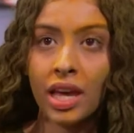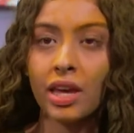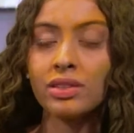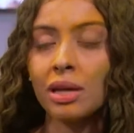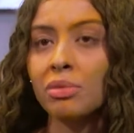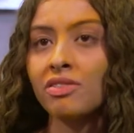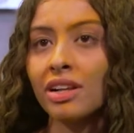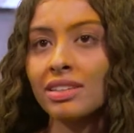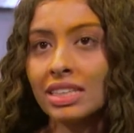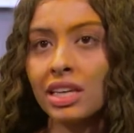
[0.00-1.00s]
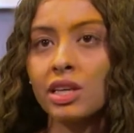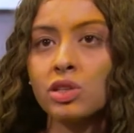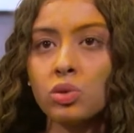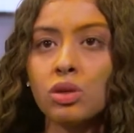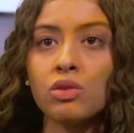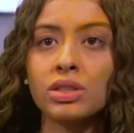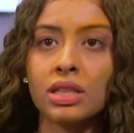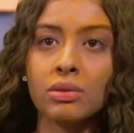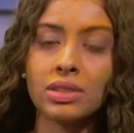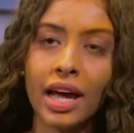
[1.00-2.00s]
E eu sempre falo assim, estuda o que você
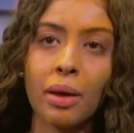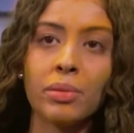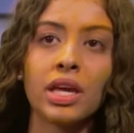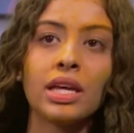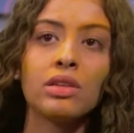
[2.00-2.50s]
não sabe